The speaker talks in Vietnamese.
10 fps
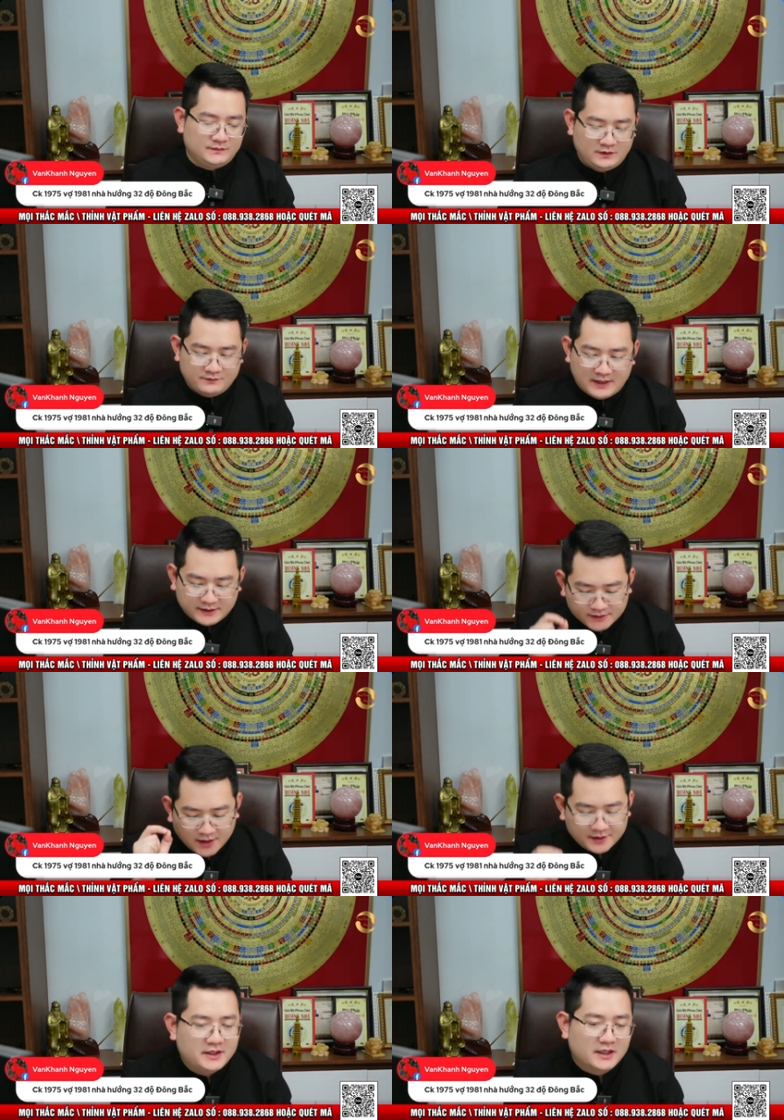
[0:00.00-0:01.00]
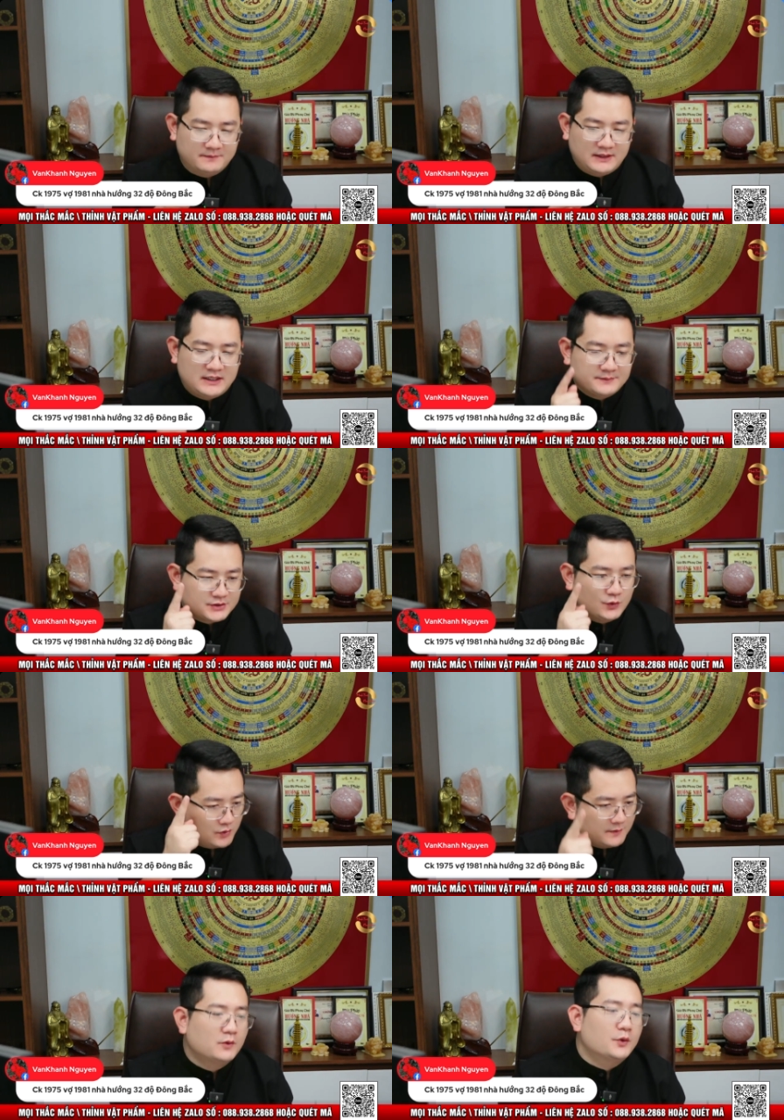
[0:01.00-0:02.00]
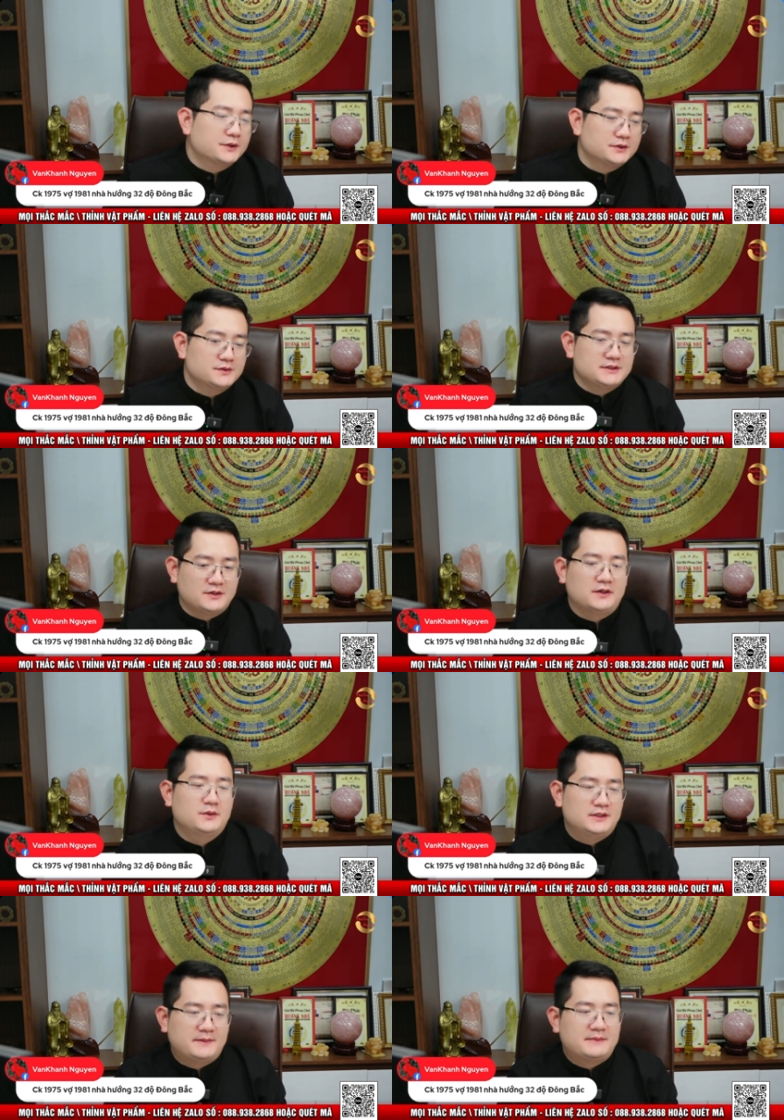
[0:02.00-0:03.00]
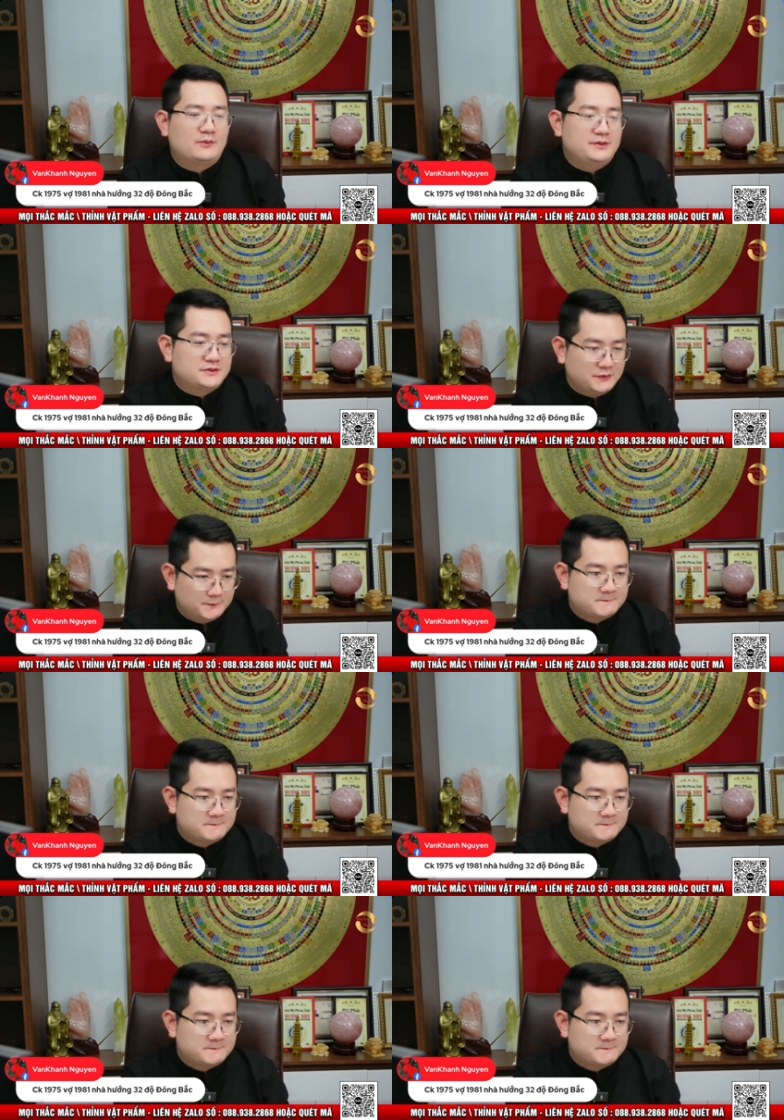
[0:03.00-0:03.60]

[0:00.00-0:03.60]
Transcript: và cái thời điểm là năm xỉu năm mùi tôi sẽ nói luôn năm nào bị xấu